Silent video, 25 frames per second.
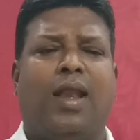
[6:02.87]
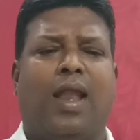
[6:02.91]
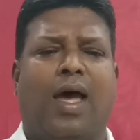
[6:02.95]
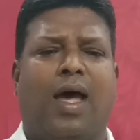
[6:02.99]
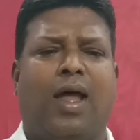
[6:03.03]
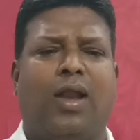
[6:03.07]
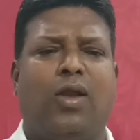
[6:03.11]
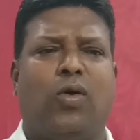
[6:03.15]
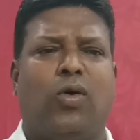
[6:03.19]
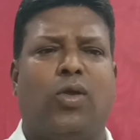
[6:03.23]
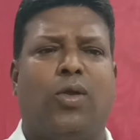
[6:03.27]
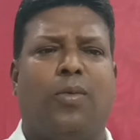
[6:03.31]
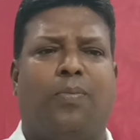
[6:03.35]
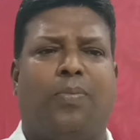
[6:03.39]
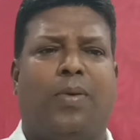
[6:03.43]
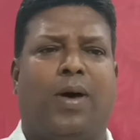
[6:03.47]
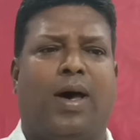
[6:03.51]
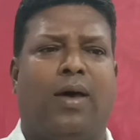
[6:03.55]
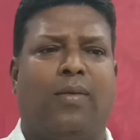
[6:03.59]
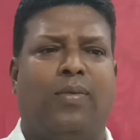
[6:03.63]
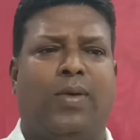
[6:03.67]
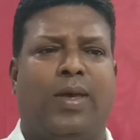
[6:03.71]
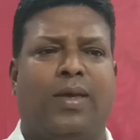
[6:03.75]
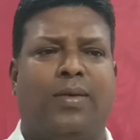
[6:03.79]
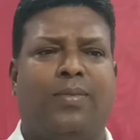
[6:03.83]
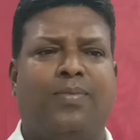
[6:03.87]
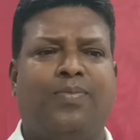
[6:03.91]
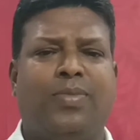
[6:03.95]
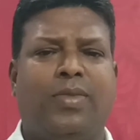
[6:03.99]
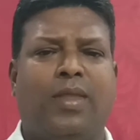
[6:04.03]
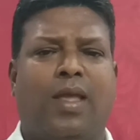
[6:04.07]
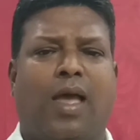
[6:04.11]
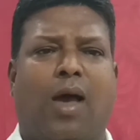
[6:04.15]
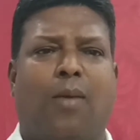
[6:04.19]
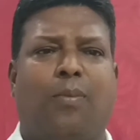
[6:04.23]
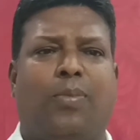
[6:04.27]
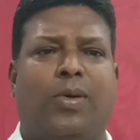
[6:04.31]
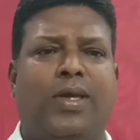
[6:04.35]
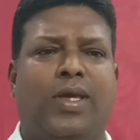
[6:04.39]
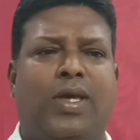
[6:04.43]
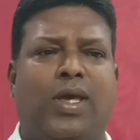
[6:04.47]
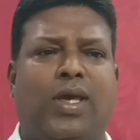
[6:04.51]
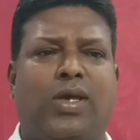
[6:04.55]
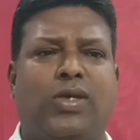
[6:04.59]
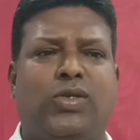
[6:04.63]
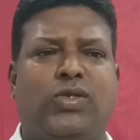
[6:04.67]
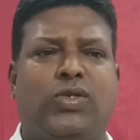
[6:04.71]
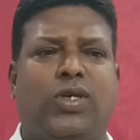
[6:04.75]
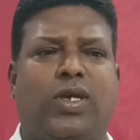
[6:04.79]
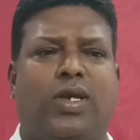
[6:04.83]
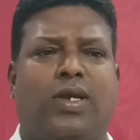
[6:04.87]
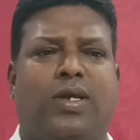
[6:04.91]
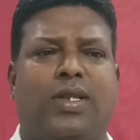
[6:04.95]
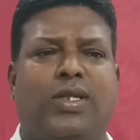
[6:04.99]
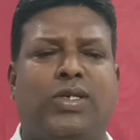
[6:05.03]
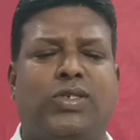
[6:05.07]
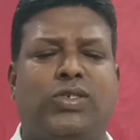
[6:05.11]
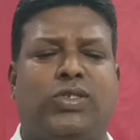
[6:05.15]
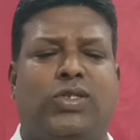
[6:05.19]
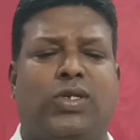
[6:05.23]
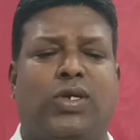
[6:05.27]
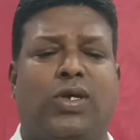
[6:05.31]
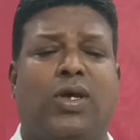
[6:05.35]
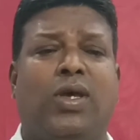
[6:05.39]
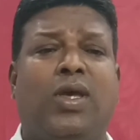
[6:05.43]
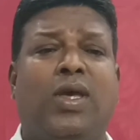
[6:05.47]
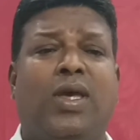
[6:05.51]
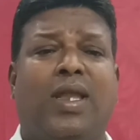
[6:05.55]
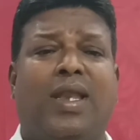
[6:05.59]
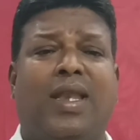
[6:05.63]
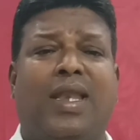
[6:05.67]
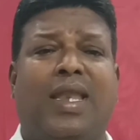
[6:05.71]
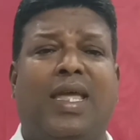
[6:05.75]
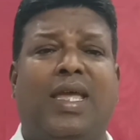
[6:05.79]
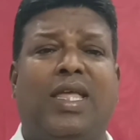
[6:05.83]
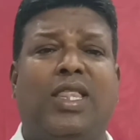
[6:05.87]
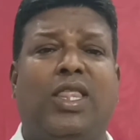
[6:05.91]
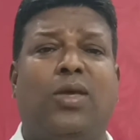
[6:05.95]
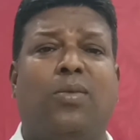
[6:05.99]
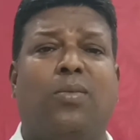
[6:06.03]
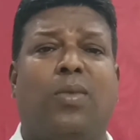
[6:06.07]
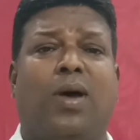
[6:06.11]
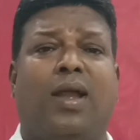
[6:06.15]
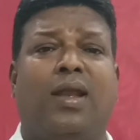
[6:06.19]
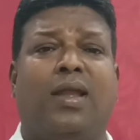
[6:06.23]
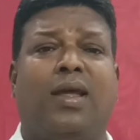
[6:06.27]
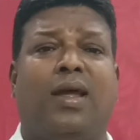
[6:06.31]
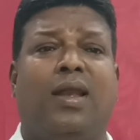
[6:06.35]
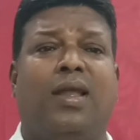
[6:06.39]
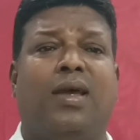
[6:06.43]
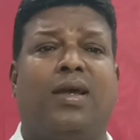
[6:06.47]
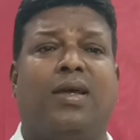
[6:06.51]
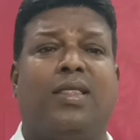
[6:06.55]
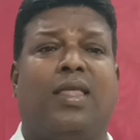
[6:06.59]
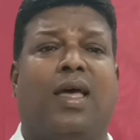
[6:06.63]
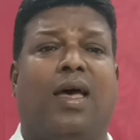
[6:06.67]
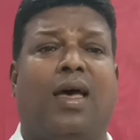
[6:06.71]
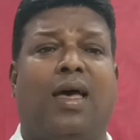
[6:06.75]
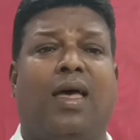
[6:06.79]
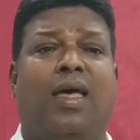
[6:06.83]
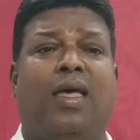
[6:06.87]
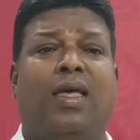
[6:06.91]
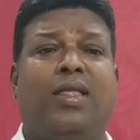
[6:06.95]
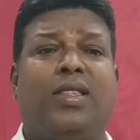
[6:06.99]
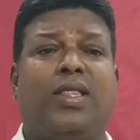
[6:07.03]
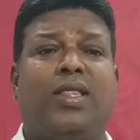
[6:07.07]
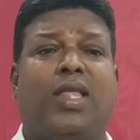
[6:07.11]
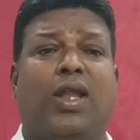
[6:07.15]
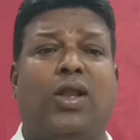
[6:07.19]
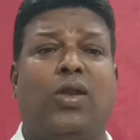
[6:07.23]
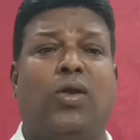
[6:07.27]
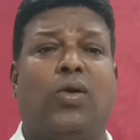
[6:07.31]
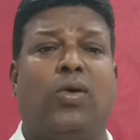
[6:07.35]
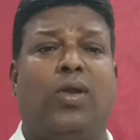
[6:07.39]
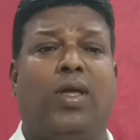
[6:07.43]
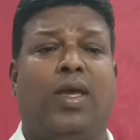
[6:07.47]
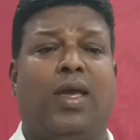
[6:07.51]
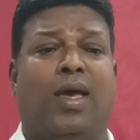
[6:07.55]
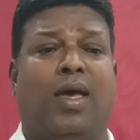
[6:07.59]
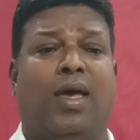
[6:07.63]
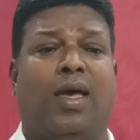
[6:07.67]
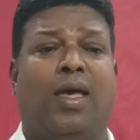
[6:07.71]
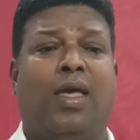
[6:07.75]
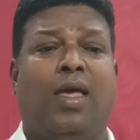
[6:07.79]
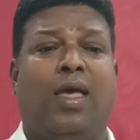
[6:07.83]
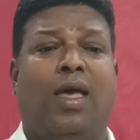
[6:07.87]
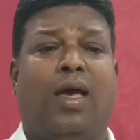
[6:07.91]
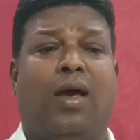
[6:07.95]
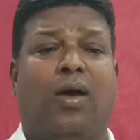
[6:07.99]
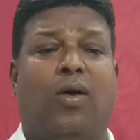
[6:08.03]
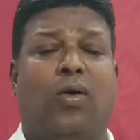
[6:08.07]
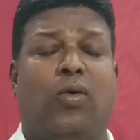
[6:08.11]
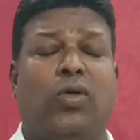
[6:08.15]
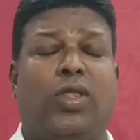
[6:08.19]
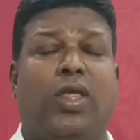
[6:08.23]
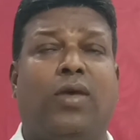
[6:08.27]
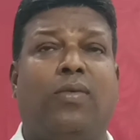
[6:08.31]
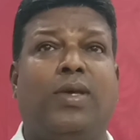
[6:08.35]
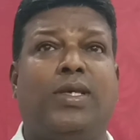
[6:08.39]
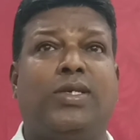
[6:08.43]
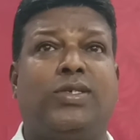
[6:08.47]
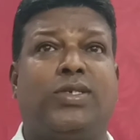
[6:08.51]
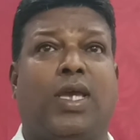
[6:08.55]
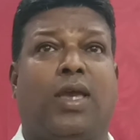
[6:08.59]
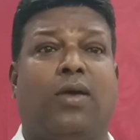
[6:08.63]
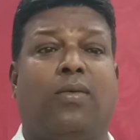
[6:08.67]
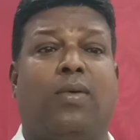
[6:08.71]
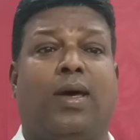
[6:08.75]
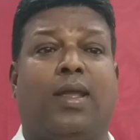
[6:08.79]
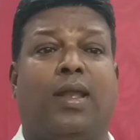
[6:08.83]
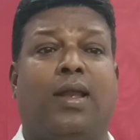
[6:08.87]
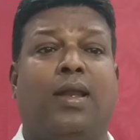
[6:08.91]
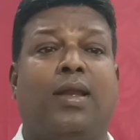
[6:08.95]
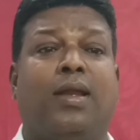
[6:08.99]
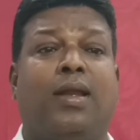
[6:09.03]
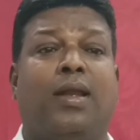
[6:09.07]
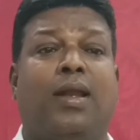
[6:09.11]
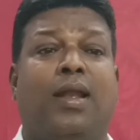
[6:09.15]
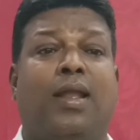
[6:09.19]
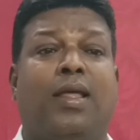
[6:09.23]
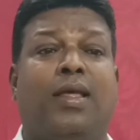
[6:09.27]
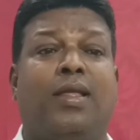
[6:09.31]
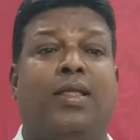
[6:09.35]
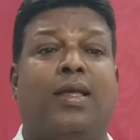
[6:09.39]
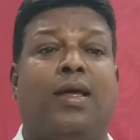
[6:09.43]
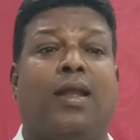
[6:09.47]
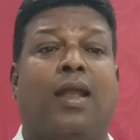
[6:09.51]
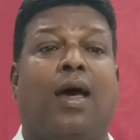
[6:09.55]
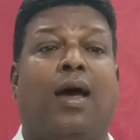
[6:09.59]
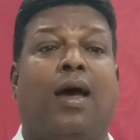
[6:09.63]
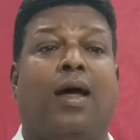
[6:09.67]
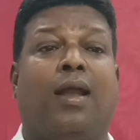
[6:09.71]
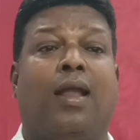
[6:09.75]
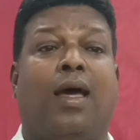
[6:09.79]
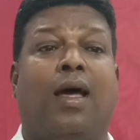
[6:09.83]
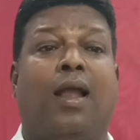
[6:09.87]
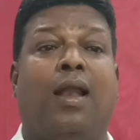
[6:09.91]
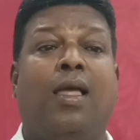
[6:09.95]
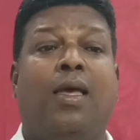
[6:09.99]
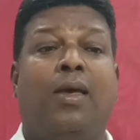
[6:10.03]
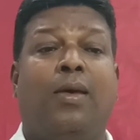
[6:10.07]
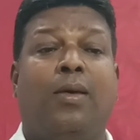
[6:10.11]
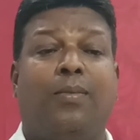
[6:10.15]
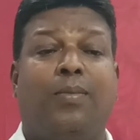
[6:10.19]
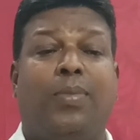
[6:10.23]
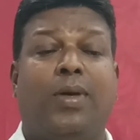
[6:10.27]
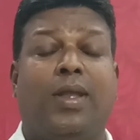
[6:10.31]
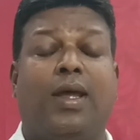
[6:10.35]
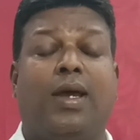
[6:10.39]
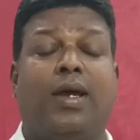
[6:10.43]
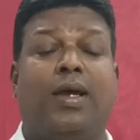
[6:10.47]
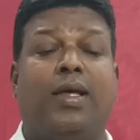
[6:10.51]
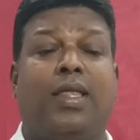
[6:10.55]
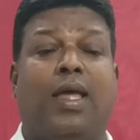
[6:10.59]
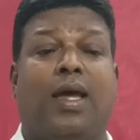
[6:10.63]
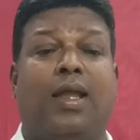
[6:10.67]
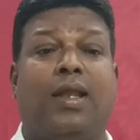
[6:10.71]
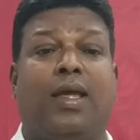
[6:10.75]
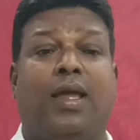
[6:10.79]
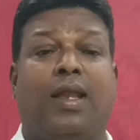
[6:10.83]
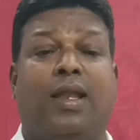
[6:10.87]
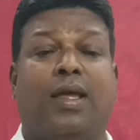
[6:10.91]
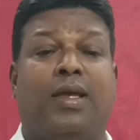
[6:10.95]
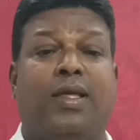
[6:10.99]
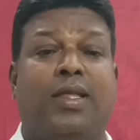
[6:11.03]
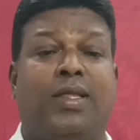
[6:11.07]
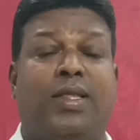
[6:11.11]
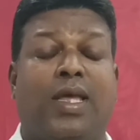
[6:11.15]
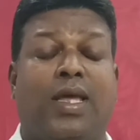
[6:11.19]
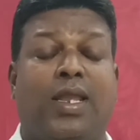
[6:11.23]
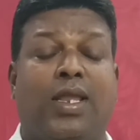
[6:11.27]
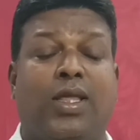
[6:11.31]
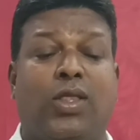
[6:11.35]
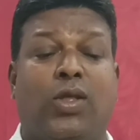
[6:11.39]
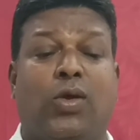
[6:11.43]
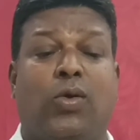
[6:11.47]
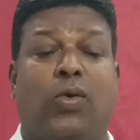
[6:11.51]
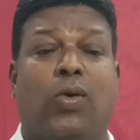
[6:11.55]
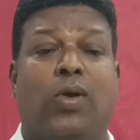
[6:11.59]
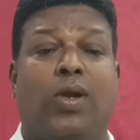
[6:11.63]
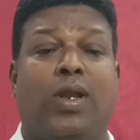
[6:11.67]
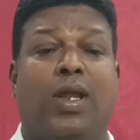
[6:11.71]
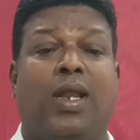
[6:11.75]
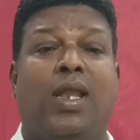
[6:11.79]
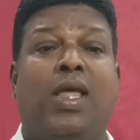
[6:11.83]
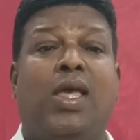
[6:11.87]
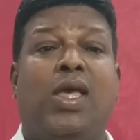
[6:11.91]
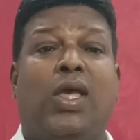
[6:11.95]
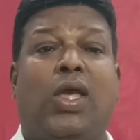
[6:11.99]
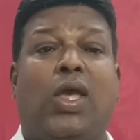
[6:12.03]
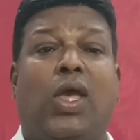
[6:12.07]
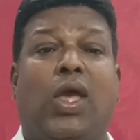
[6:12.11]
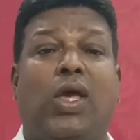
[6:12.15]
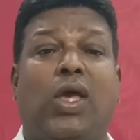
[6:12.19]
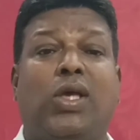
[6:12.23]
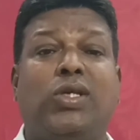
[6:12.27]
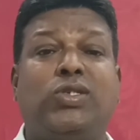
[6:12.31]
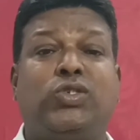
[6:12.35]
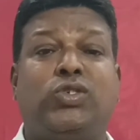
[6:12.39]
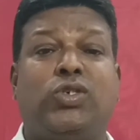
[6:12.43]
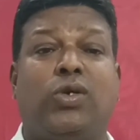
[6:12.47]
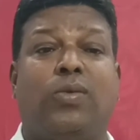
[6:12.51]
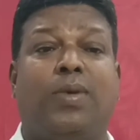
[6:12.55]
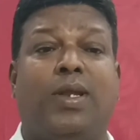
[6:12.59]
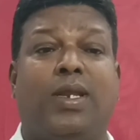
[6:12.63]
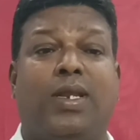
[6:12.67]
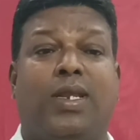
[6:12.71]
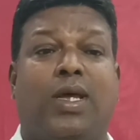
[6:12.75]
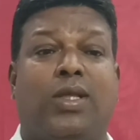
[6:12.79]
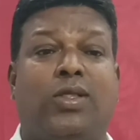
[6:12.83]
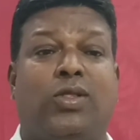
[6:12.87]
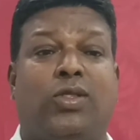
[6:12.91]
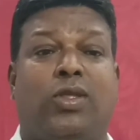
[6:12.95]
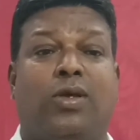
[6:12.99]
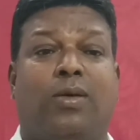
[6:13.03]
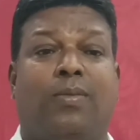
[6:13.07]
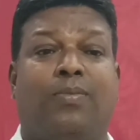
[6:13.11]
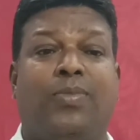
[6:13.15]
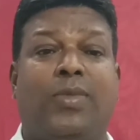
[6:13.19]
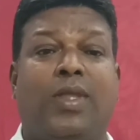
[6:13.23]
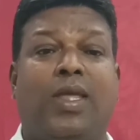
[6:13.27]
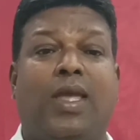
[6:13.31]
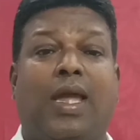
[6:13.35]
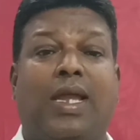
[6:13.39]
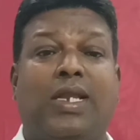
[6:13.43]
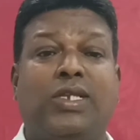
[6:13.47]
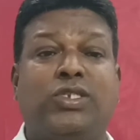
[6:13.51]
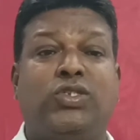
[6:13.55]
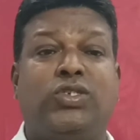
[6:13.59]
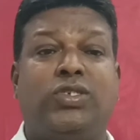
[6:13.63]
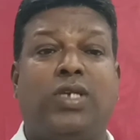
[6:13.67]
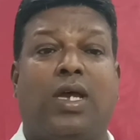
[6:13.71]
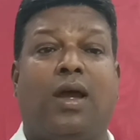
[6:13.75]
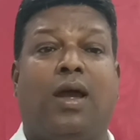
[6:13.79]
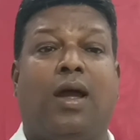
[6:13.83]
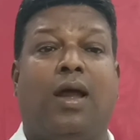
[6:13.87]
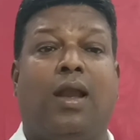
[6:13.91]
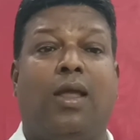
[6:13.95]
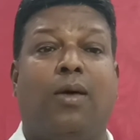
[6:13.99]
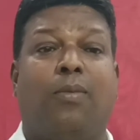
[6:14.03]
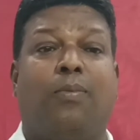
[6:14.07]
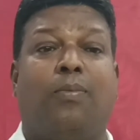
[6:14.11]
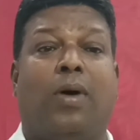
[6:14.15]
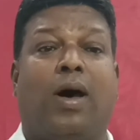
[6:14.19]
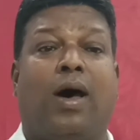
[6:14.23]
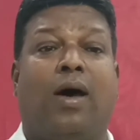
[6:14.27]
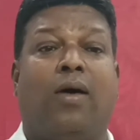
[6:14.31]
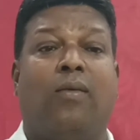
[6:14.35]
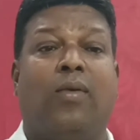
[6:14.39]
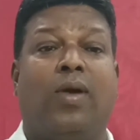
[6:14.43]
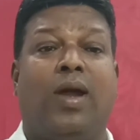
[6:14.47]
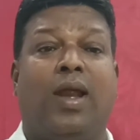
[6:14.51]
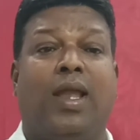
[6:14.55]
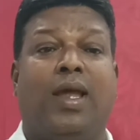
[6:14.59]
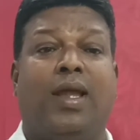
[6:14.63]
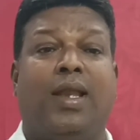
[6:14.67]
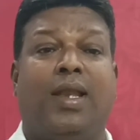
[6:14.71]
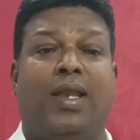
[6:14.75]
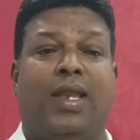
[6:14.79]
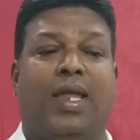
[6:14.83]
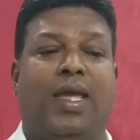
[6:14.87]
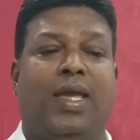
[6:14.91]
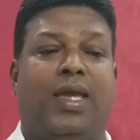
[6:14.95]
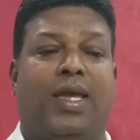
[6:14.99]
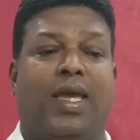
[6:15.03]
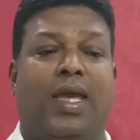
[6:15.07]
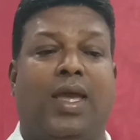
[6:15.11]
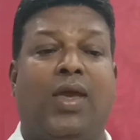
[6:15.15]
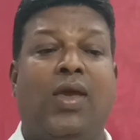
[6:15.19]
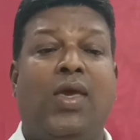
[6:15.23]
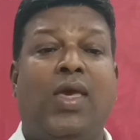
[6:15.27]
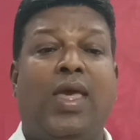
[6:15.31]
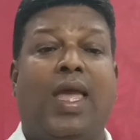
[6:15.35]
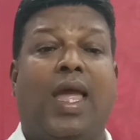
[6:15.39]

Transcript: நான் ஒரு பாவி அப்போ இயேசு கிறிஸ்து நீதிமான்களுக்கு தான் தன்னுடைய உதவி செய்வார் என்று நினைத்தேன் ஆனால் பிறகுதான் எனக்கு தெரிந்து கொண்டேன் இயேசுவின் ரத்தம் என் சகல பாவங்களை நீக்கி